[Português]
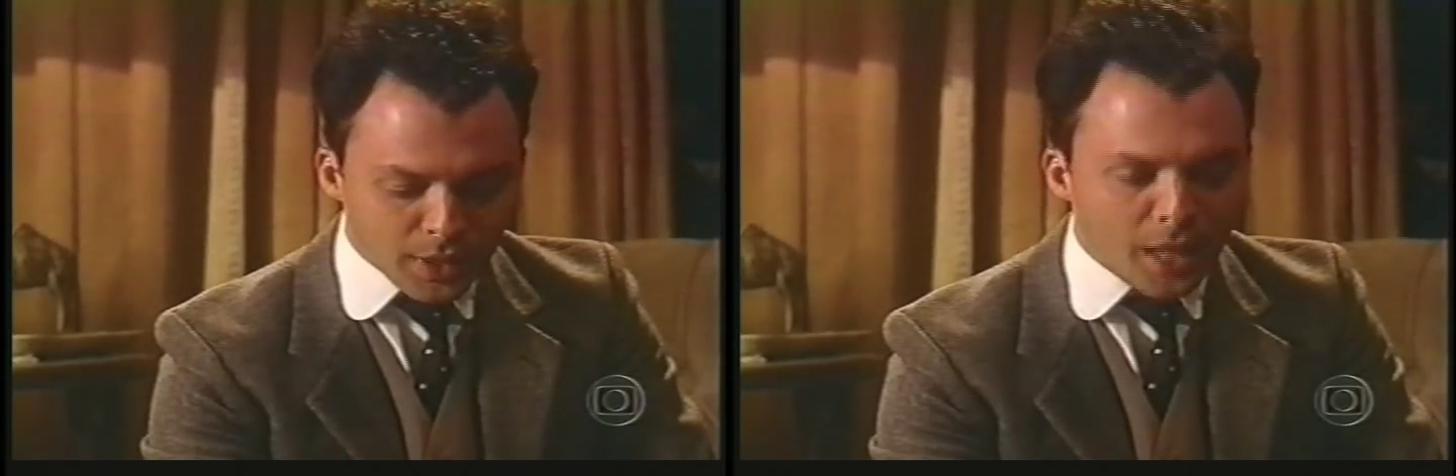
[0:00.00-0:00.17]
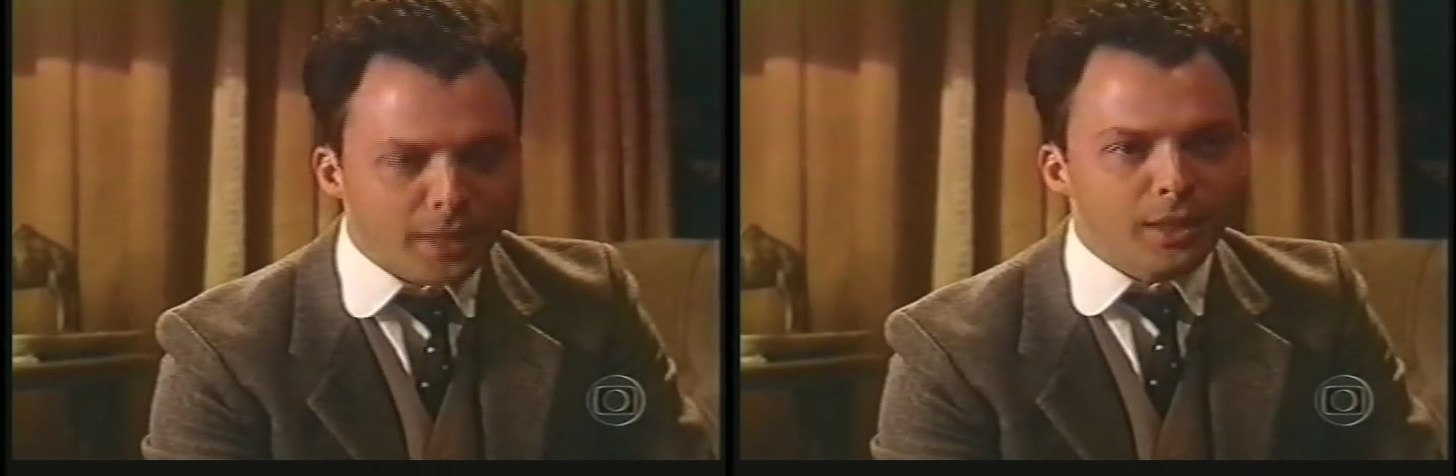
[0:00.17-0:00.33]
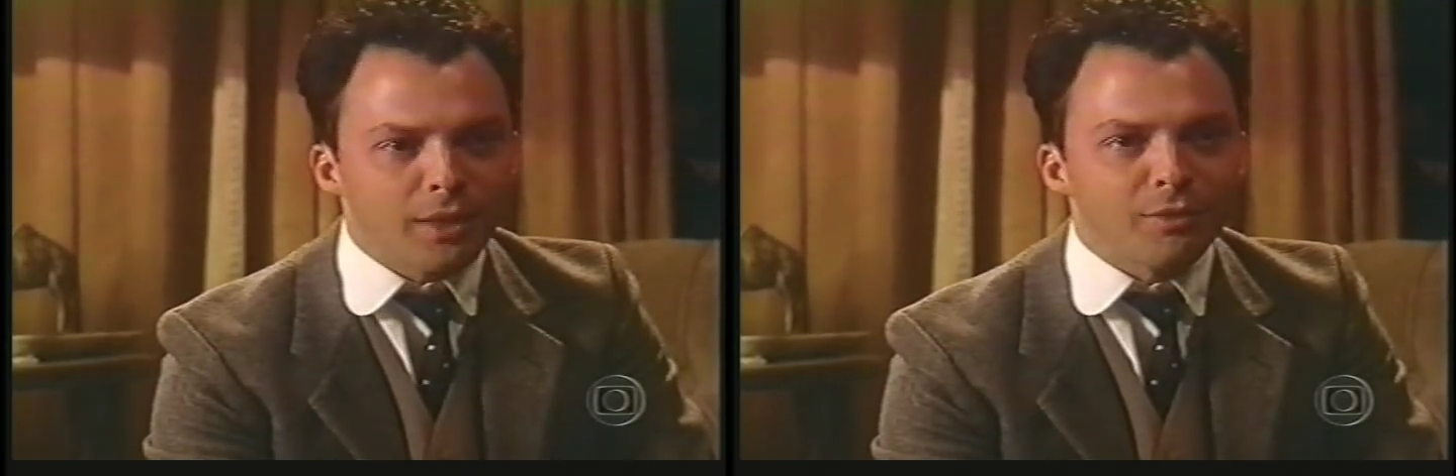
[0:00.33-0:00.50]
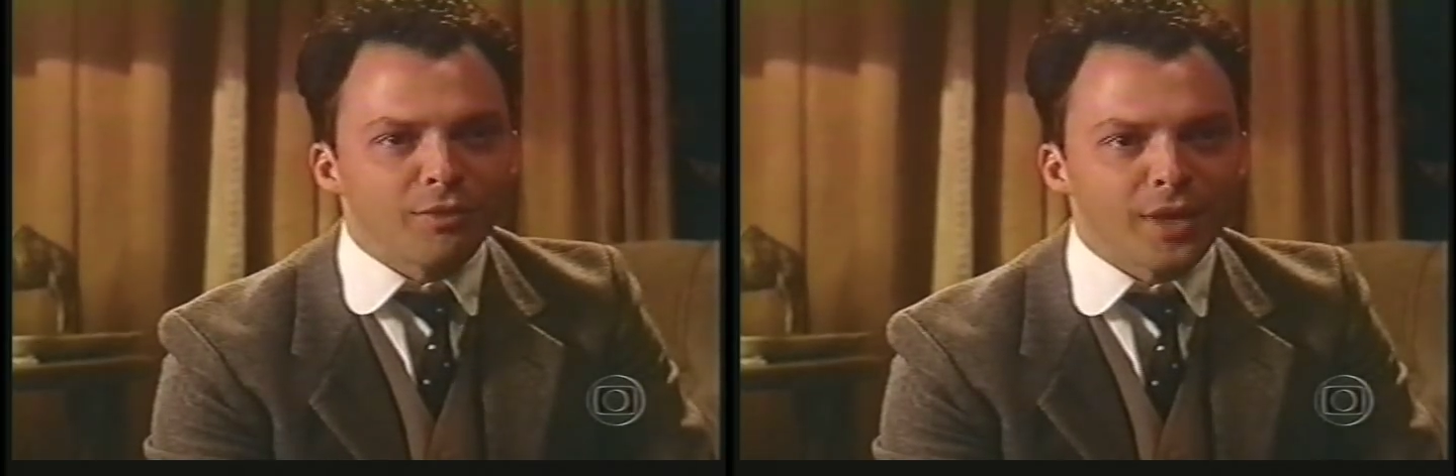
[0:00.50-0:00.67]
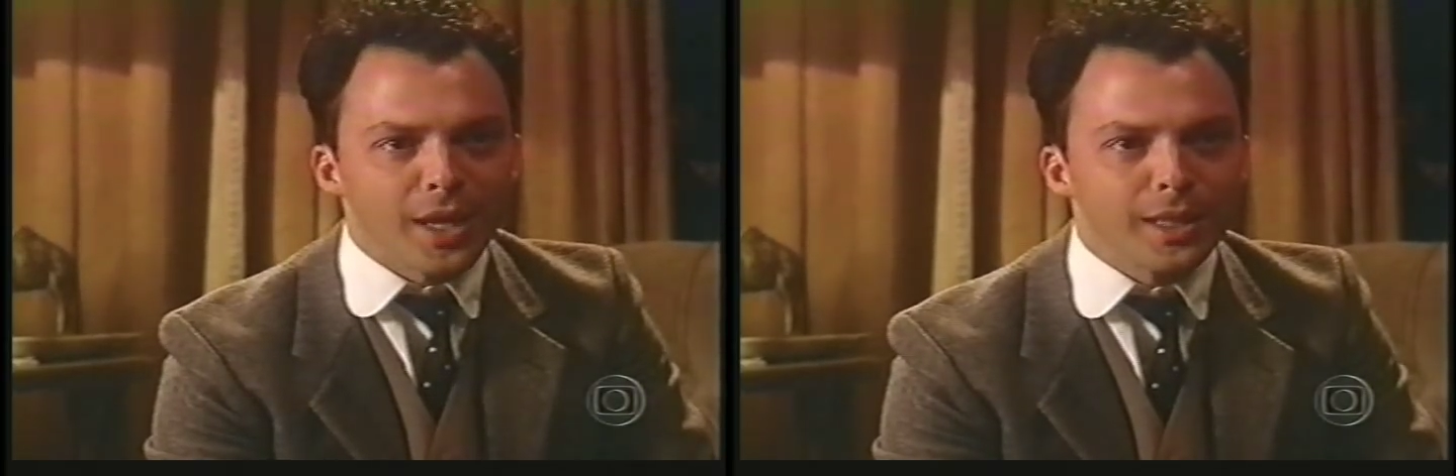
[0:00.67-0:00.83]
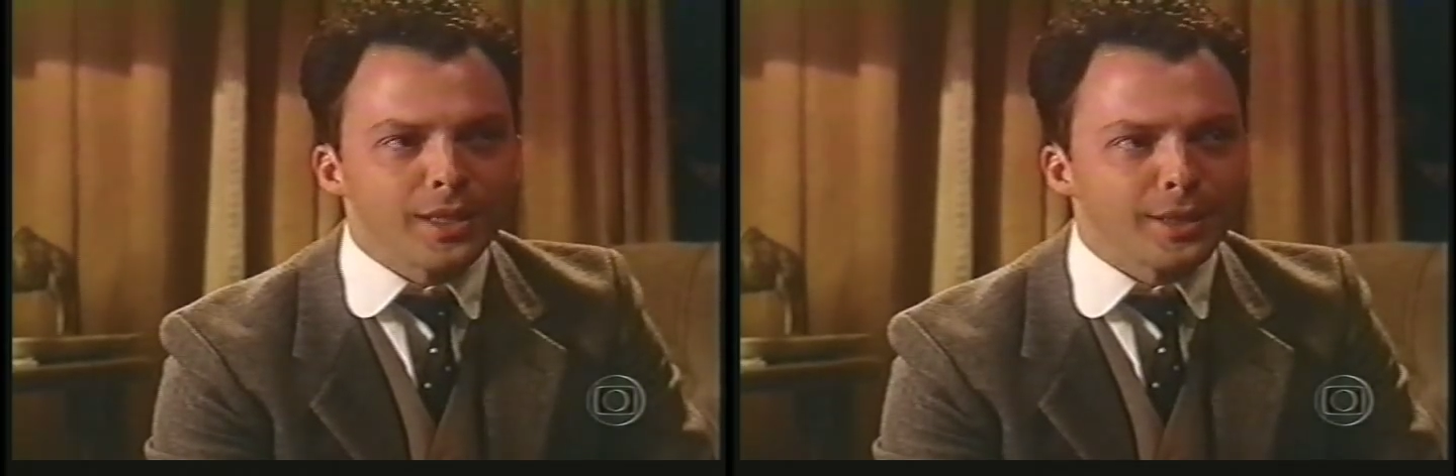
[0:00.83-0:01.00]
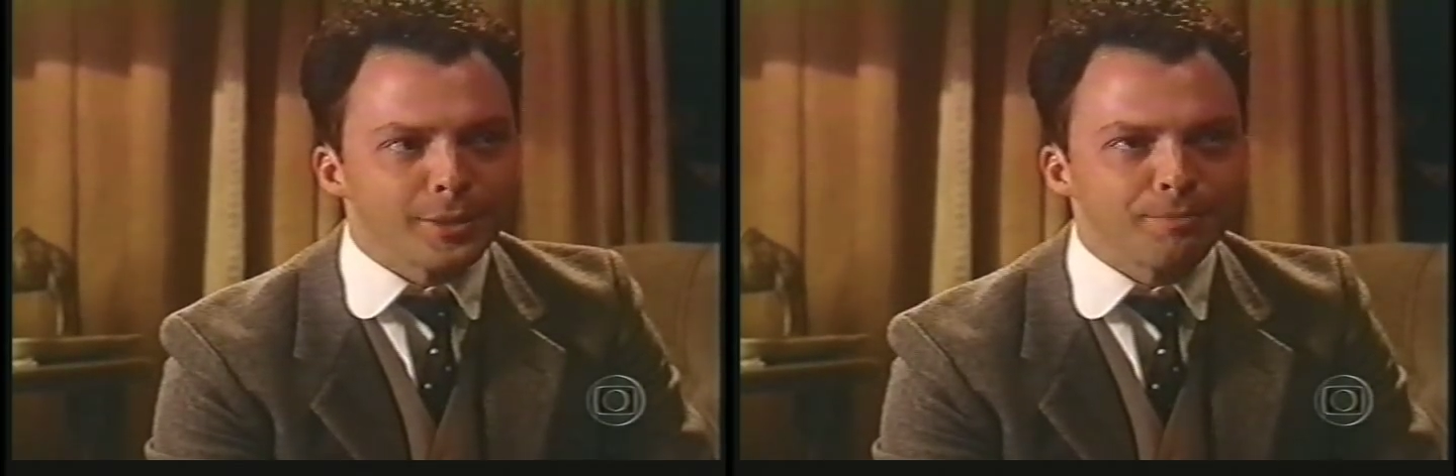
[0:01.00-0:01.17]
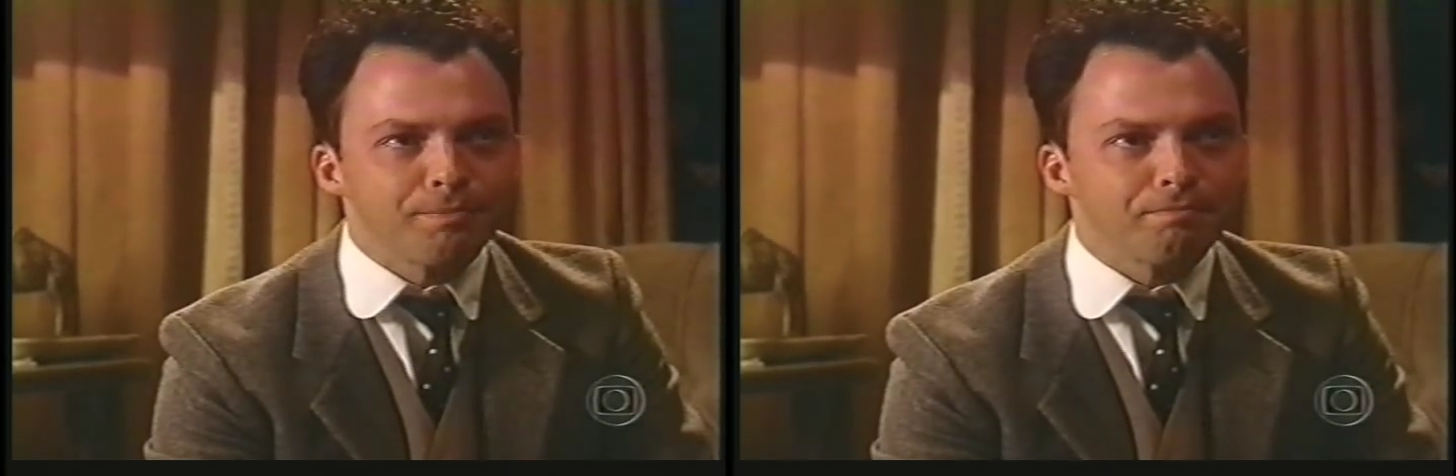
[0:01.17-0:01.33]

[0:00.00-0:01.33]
na vénia.